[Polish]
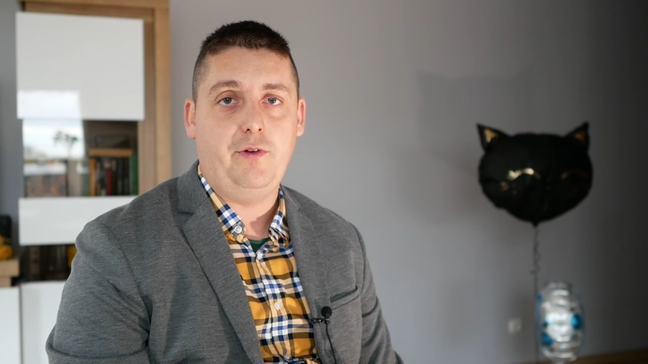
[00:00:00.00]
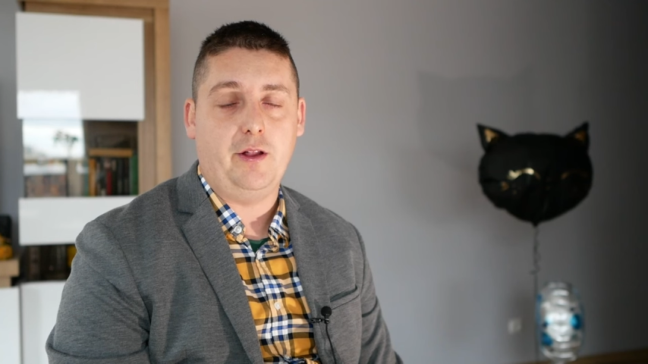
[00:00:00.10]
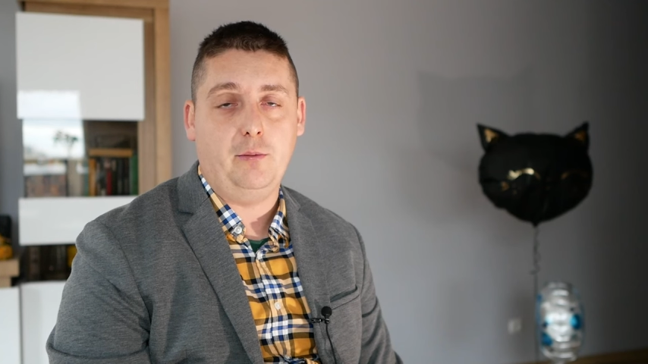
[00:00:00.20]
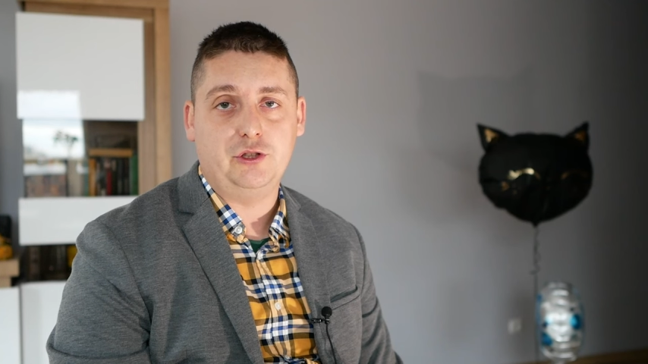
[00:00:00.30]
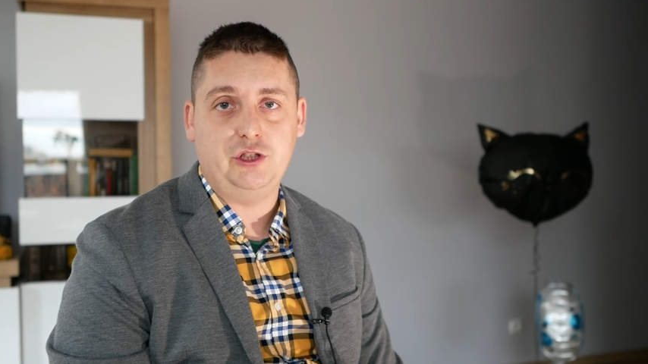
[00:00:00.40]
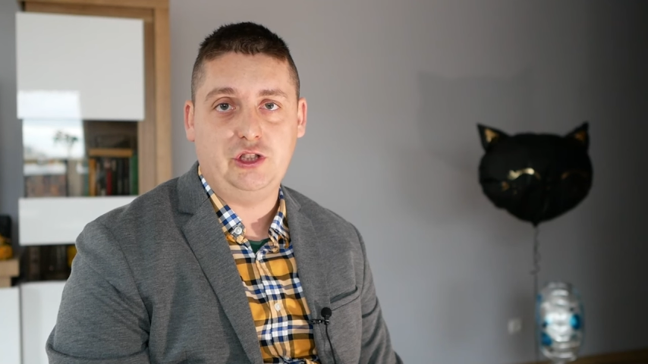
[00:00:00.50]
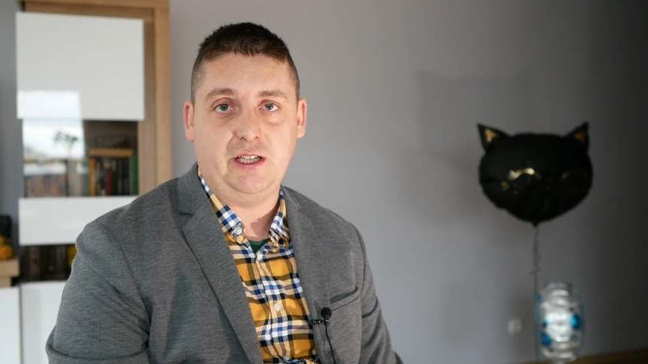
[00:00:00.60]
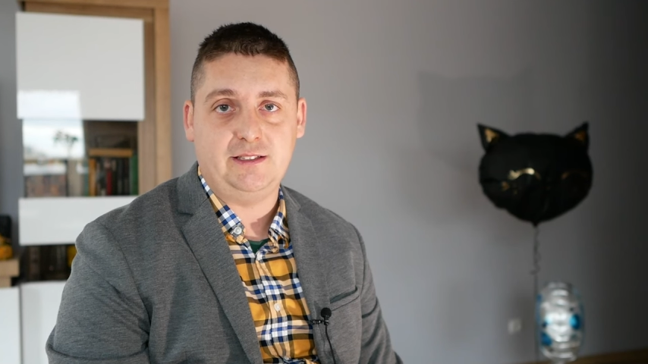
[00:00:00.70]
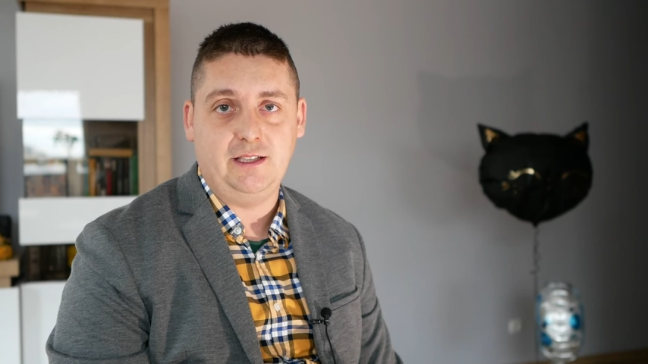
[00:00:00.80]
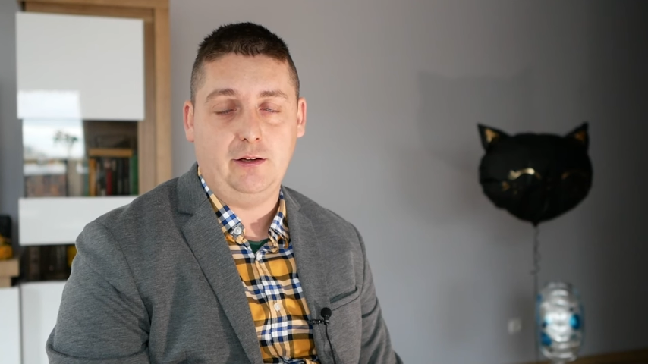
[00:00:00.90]
Wiadomo, że dzisiaj
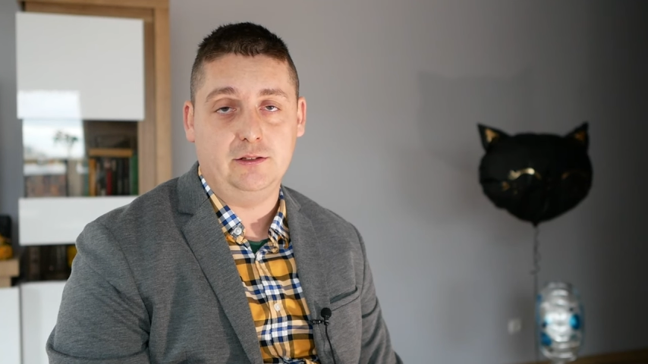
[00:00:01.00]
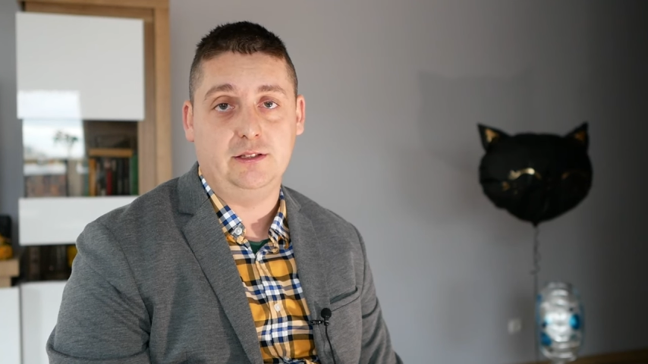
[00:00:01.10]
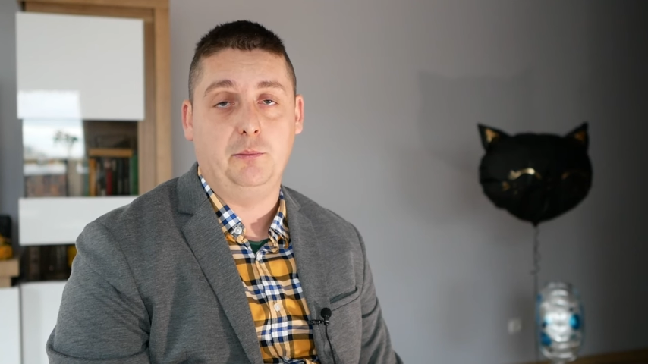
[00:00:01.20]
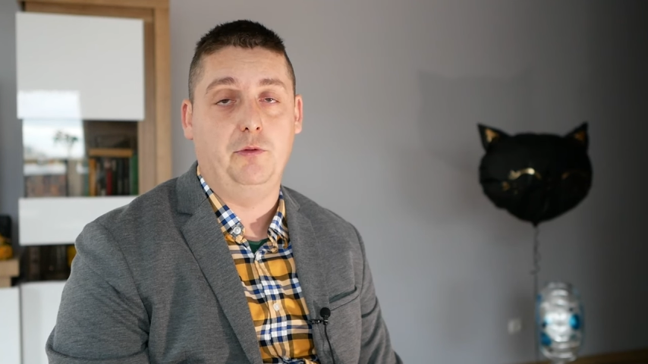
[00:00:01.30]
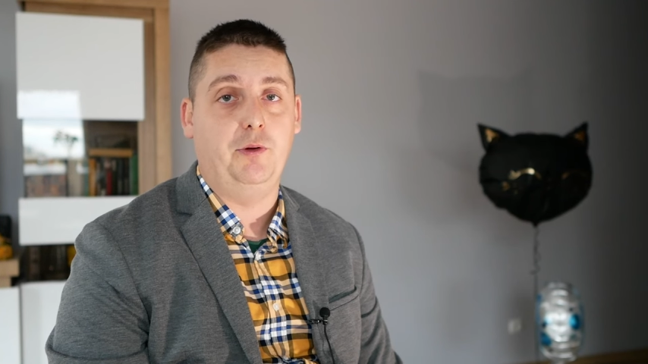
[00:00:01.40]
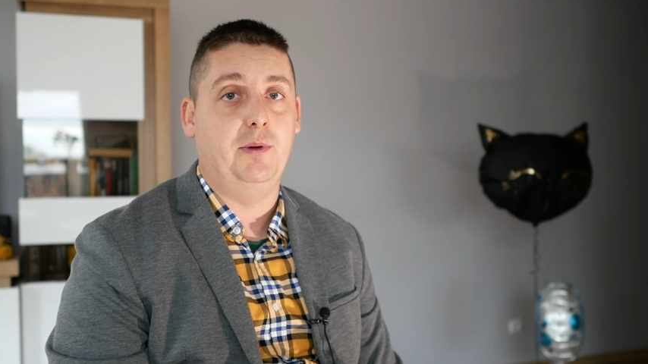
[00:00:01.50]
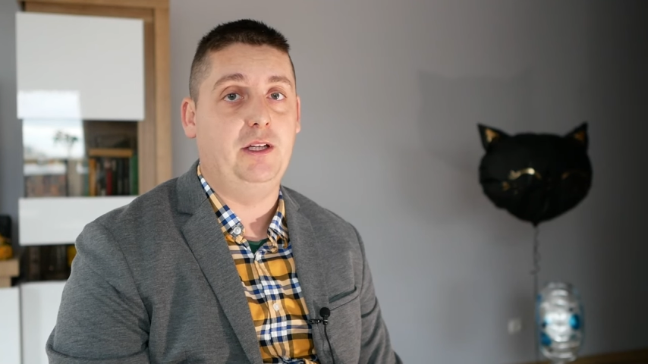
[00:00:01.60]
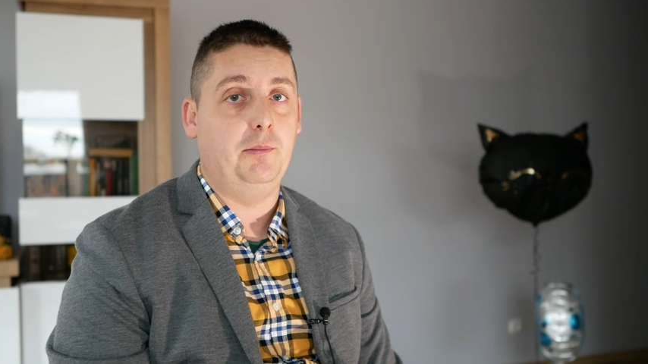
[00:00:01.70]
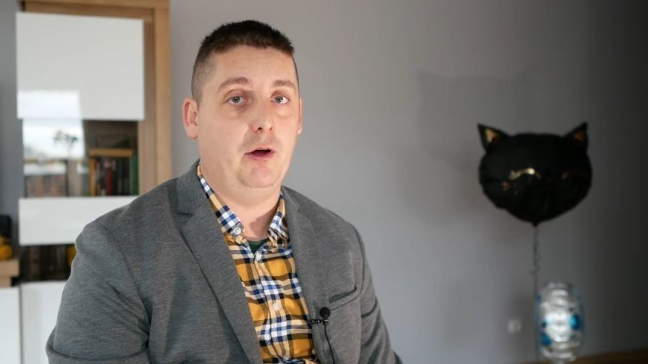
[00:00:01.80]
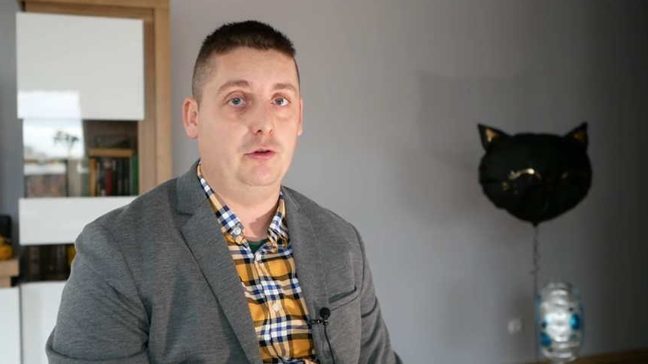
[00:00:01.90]
jest niedosyt, mówimy
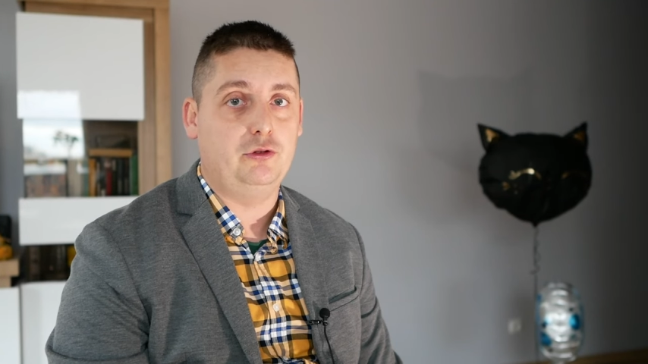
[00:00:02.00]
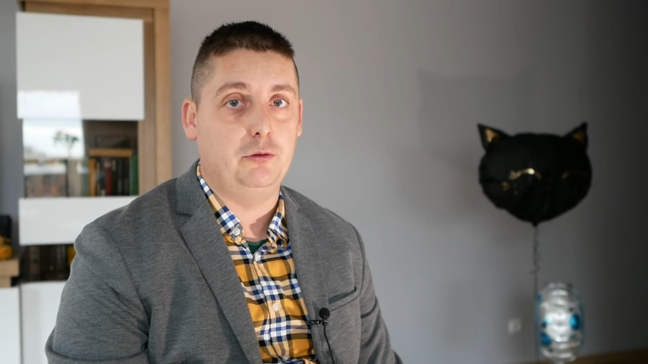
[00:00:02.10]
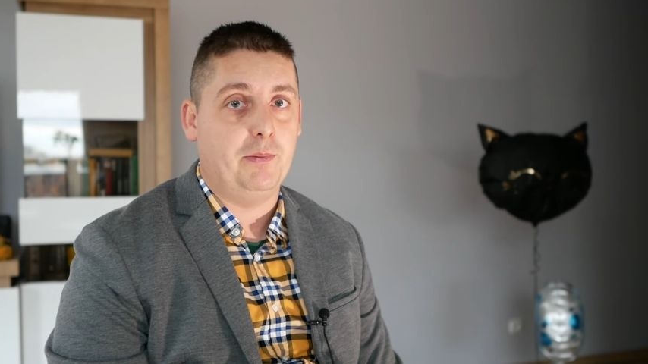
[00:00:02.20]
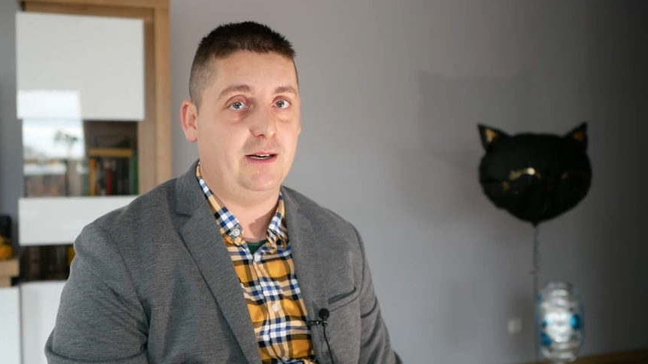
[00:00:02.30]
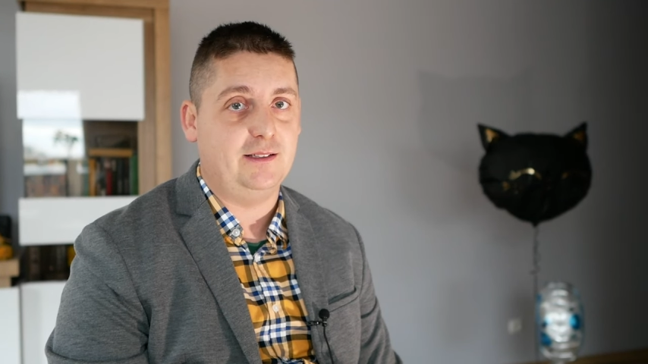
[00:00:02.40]
niby o super